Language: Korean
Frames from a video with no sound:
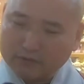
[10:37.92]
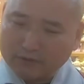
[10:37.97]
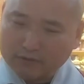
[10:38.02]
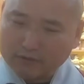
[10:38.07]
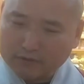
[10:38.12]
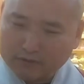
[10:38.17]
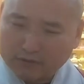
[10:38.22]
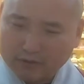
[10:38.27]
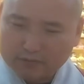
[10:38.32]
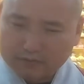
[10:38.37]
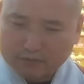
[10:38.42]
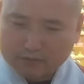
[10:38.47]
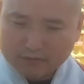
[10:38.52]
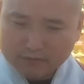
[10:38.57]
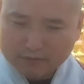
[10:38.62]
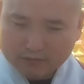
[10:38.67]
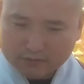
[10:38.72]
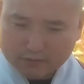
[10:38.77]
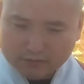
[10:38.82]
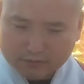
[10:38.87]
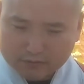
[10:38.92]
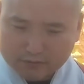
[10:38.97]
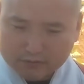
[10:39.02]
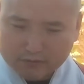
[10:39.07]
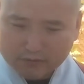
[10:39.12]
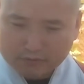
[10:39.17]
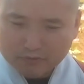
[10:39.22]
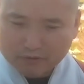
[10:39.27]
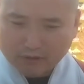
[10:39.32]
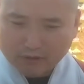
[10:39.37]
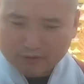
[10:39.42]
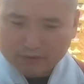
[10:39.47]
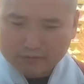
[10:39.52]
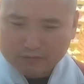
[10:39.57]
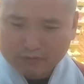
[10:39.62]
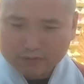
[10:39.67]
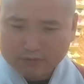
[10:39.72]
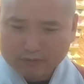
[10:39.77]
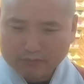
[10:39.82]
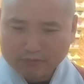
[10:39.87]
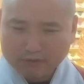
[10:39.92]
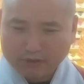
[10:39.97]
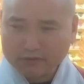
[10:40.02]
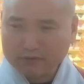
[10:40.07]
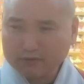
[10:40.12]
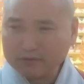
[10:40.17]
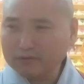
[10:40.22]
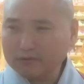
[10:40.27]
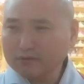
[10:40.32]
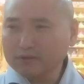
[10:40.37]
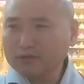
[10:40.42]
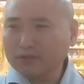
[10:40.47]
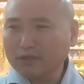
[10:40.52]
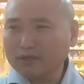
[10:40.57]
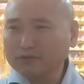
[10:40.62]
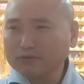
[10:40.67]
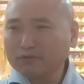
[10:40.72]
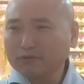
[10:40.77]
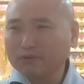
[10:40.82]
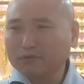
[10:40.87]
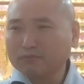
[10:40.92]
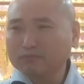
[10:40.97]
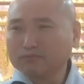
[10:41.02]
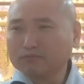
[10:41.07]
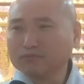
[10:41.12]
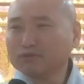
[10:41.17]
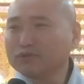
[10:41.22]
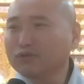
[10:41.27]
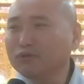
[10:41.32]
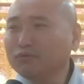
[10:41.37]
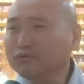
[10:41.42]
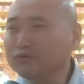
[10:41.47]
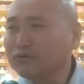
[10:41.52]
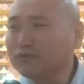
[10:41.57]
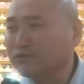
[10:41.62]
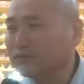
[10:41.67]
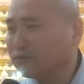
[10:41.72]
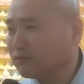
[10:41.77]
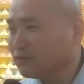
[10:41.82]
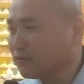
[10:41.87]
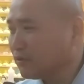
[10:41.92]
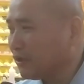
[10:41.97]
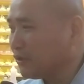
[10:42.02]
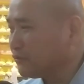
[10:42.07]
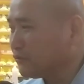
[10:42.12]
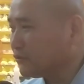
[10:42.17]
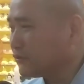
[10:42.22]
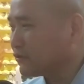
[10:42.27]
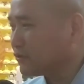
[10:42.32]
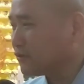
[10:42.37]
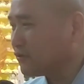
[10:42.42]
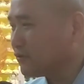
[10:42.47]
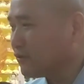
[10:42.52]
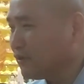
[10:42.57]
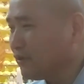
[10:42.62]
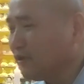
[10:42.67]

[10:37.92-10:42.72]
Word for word: 이렇게 의심이나 의구심이나 이게 들기가 쉬워요. 무서워서 계율을 지킨.